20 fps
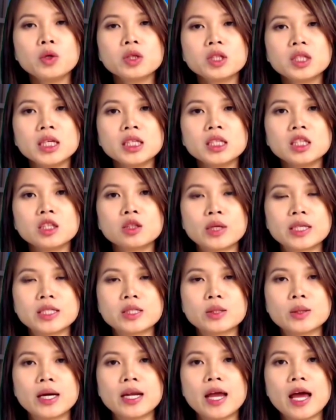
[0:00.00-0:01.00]
nguồn tin từ tòa
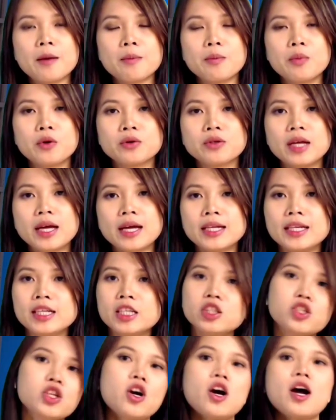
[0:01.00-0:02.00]
soạn Apple Daily
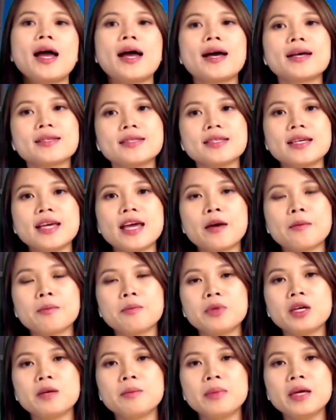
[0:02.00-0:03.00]
cho
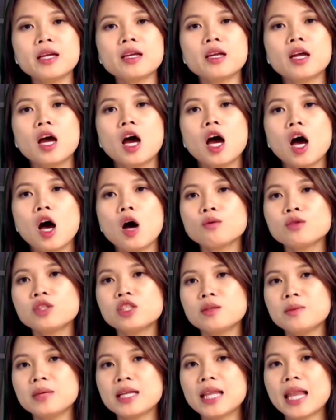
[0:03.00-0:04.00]
SCMP biết ông
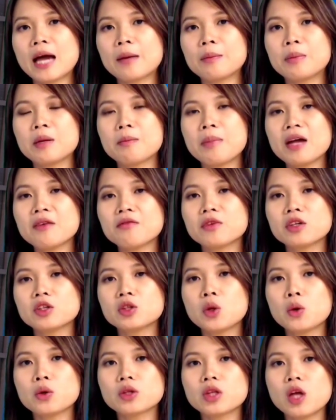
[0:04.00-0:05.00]
Jimmy Lai bị bắt với
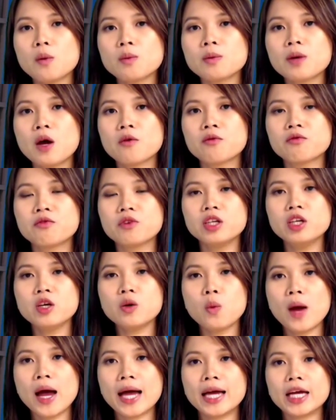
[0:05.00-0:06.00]
tội thông đồng với
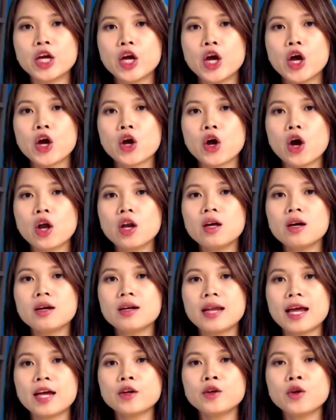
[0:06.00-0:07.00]
nước ngoài, có lời
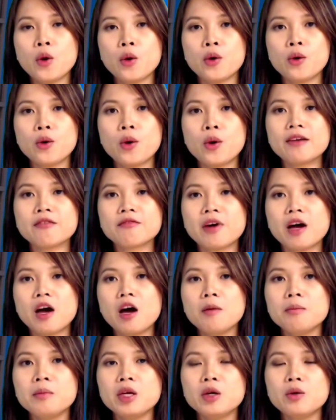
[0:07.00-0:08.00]
lẽ nổi loạn và
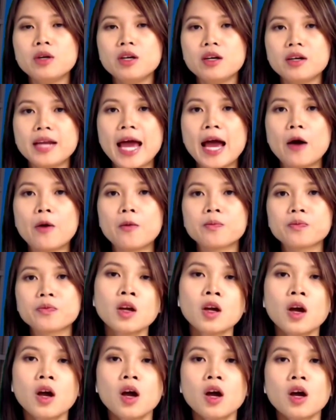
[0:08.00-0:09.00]
âm mưu lừa đảo.
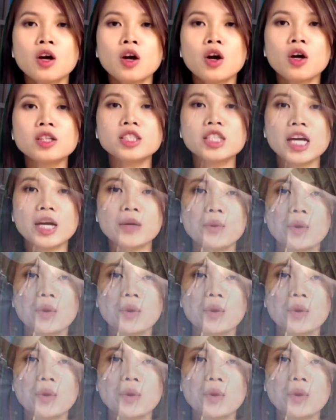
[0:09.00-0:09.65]
Con trai